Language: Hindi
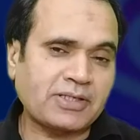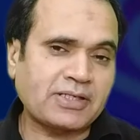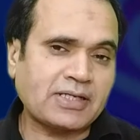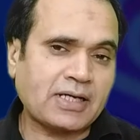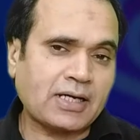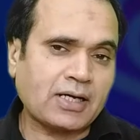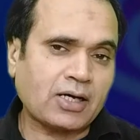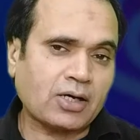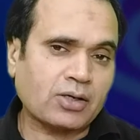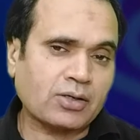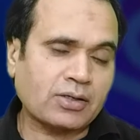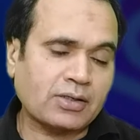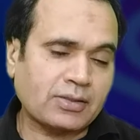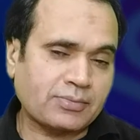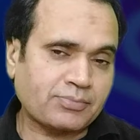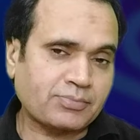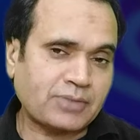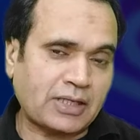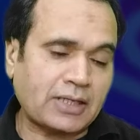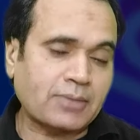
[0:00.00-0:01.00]
मीडिया और
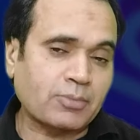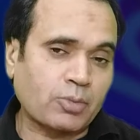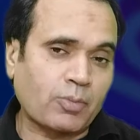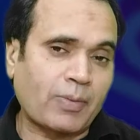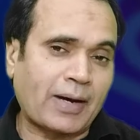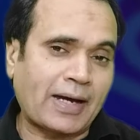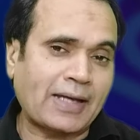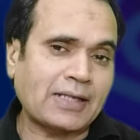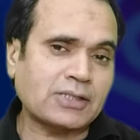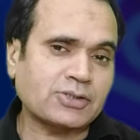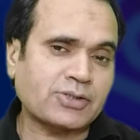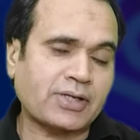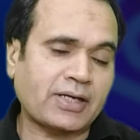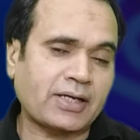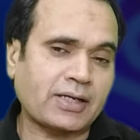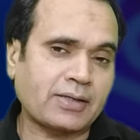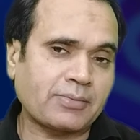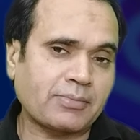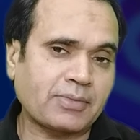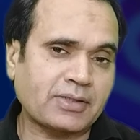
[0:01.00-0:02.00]
यानी मोबाइल जो
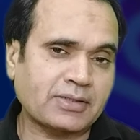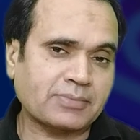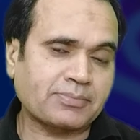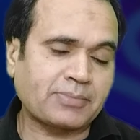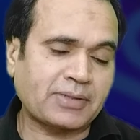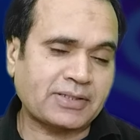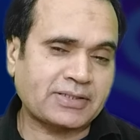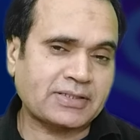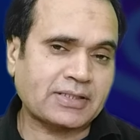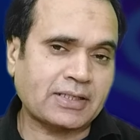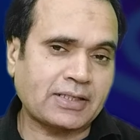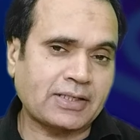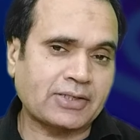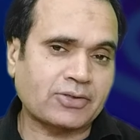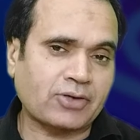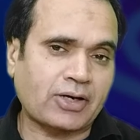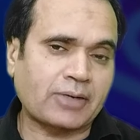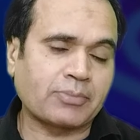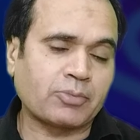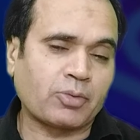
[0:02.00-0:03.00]
है बेसिकली
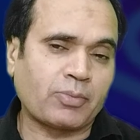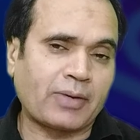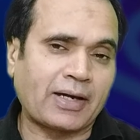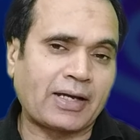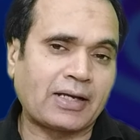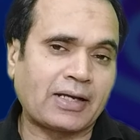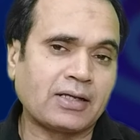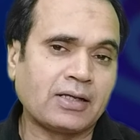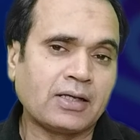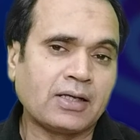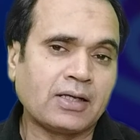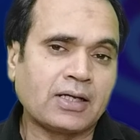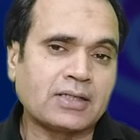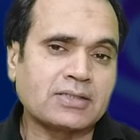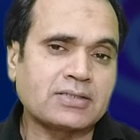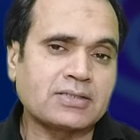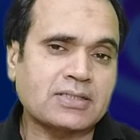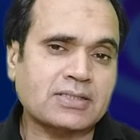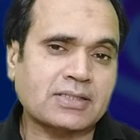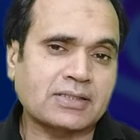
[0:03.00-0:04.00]
एंड्रॉयड मोबाइल
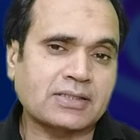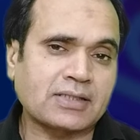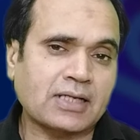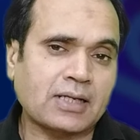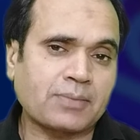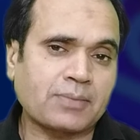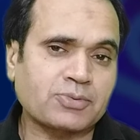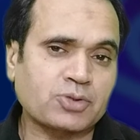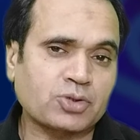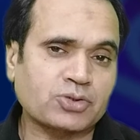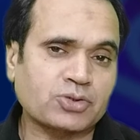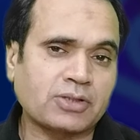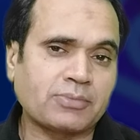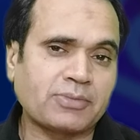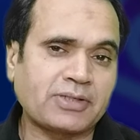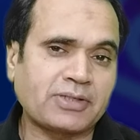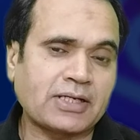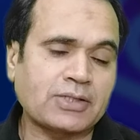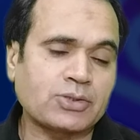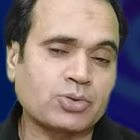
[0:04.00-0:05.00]
जिसके अंदर आप
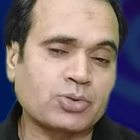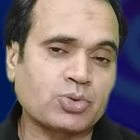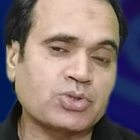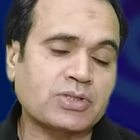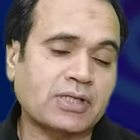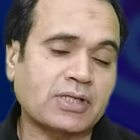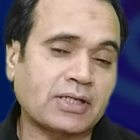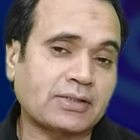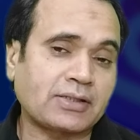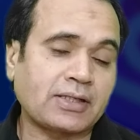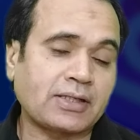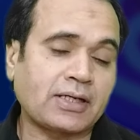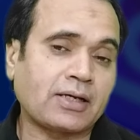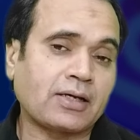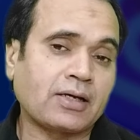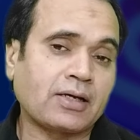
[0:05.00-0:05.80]
सोशल मीडिया यूज़ करते